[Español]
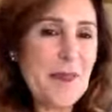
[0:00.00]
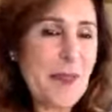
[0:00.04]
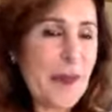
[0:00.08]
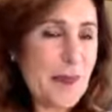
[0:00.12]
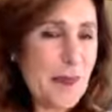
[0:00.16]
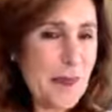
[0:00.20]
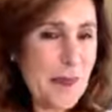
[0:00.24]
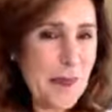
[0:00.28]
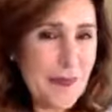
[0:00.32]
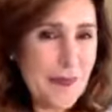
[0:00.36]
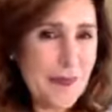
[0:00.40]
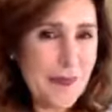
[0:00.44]

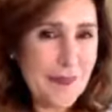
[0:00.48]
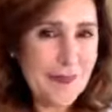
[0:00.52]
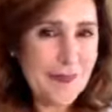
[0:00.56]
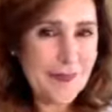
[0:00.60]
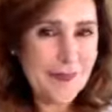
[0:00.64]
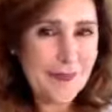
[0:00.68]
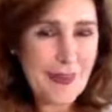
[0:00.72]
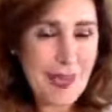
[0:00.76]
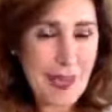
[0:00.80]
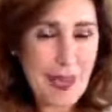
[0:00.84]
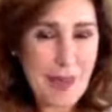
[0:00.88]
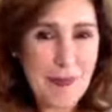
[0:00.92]
vamos
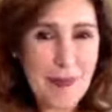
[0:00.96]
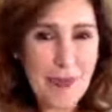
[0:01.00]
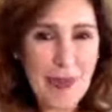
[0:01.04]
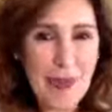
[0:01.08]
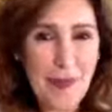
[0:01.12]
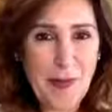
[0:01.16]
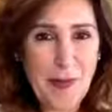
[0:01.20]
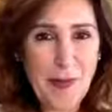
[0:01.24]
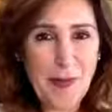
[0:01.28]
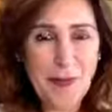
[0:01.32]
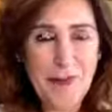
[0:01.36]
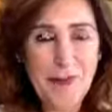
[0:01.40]
a
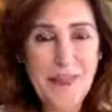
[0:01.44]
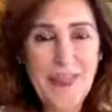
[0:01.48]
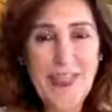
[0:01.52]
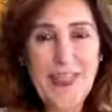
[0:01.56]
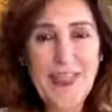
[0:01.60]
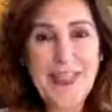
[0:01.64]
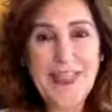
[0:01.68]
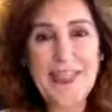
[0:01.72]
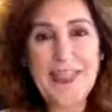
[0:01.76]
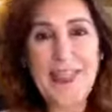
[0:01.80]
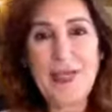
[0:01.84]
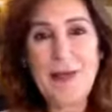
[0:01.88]
verlo
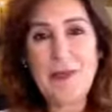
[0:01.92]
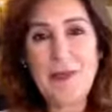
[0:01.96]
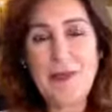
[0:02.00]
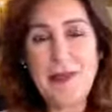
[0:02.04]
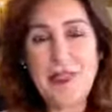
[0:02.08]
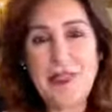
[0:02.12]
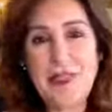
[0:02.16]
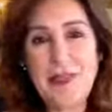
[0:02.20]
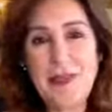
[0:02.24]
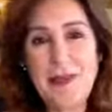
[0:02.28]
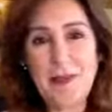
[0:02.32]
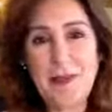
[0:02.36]
desde el
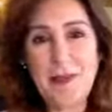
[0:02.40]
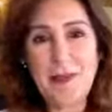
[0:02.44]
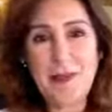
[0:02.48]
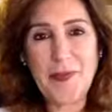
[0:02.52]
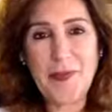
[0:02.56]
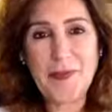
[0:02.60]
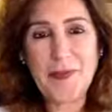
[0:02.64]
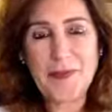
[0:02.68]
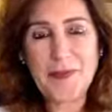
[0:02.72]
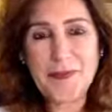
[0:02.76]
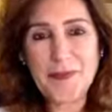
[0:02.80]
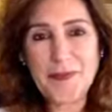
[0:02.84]
principio.
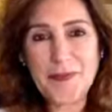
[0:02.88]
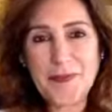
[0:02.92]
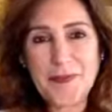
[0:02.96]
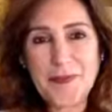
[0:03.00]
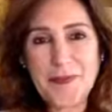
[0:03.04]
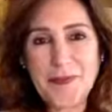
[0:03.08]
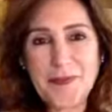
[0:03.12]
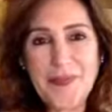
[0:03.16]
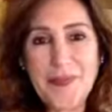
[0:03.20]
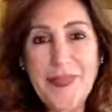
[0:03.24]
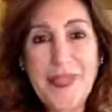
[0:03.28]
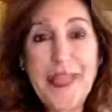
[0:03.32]

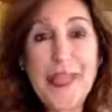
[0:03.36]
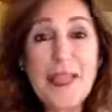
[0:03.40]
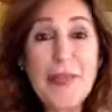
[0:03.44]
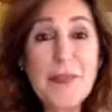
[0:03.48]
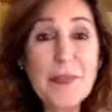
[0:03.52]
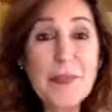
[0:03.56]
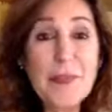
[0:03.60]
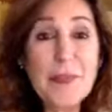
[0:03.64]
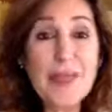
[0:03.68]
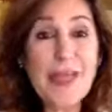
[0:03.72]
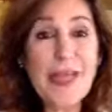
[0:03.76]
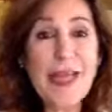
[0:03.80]

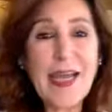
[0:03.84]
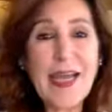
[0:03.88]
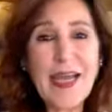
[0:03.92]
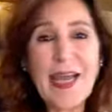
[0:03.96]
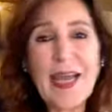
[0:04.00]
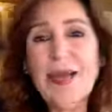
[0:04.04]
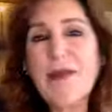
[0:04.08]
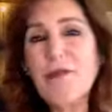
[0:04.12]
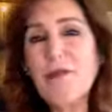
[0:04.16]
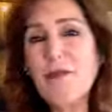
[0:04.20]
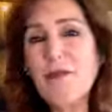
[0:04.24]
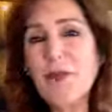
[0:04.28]
Tenemos la
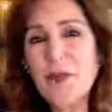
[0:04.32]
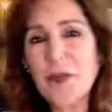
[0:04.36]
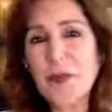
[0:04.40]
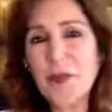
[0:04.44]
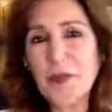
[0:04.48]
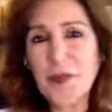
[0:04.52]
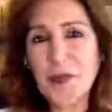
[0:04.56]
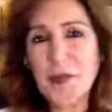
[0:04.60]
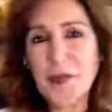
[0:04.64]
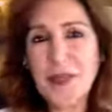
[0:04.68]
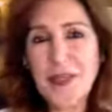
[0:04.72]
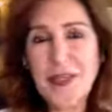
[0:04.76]
gran
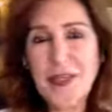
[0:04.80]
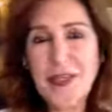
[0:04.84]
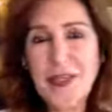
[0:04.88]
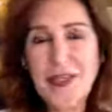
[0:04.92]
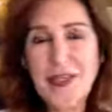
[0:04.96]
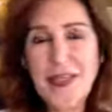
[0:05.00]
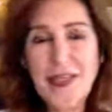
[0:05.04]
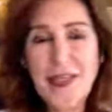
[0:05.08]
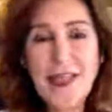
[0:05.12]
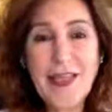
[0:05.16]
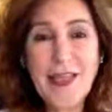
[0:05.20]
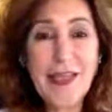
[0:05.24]
fortuna
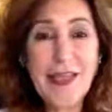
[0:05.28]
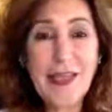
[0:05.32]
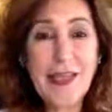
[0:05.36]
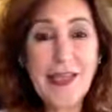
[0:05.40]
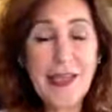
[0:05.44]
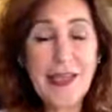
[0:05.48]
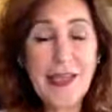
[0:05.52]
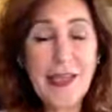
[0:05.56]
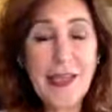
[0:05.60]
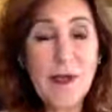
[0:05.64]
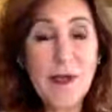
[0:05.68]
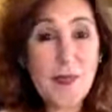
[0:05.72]
de
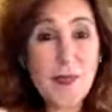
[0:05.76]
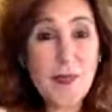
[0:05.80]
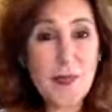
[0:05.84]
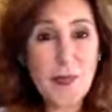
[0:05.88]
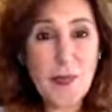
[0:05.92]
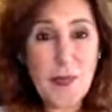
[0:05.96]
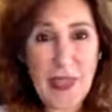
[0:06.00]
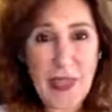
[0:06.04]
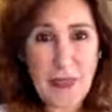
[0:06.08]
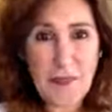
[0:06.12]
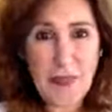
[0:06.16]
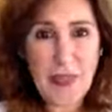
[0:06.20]
tener
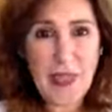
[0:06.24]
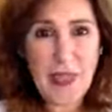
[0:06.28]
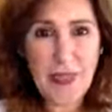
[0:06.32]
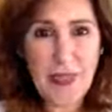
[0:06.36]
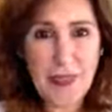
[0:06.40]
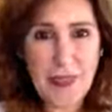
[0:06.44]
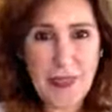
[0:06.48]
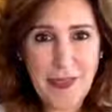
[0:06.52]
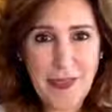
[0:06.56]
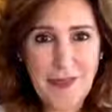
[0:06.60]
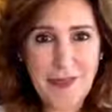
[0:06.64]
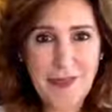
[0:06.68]
una
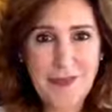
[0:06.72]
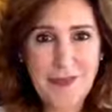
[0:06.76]
mente,